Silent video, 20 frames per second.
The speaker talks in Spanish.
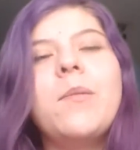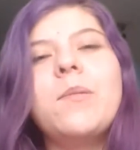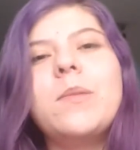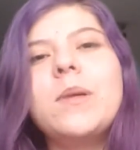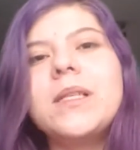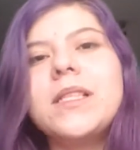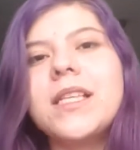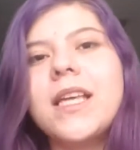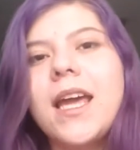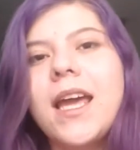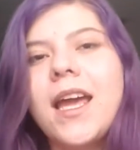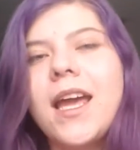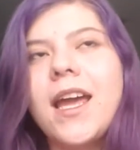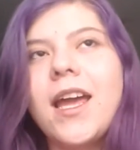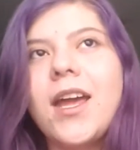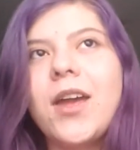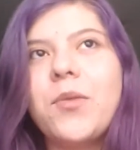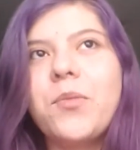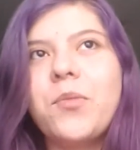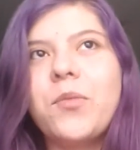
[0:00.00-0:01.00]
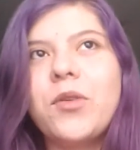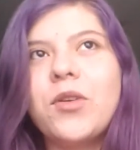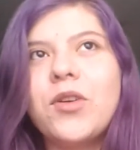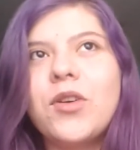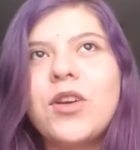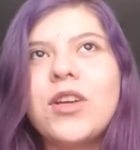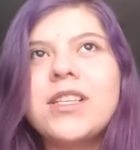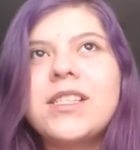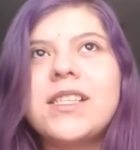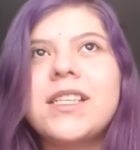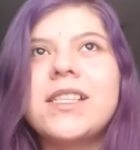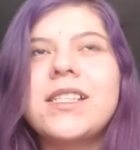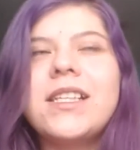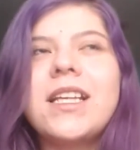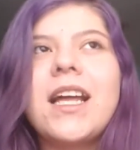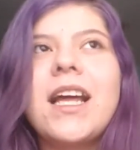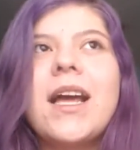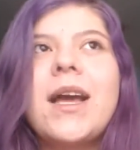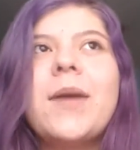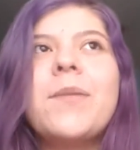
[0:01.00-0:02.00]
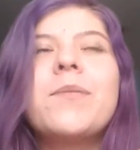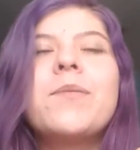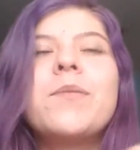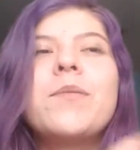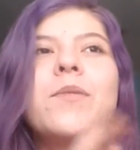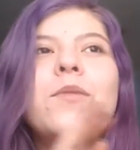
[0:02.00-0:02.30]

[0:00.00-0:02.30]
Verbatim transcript: ves que, bueno, es esta